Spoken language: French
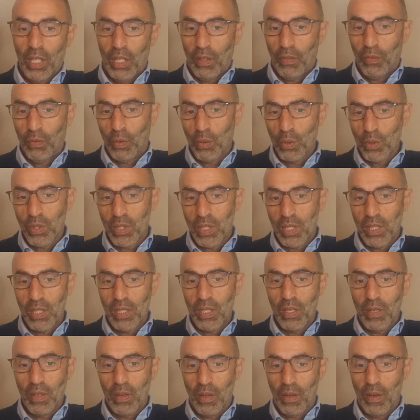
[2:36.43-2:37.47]
il faut
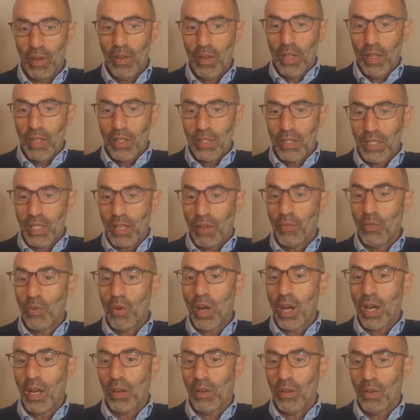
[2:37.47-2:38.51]
aussi
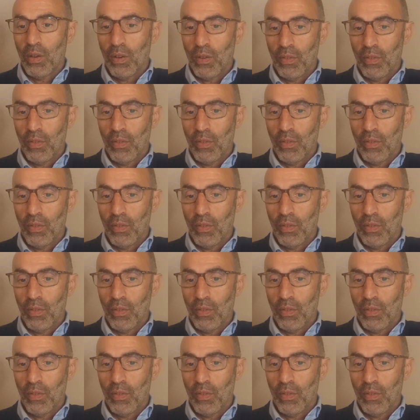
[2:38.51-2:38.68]
savoir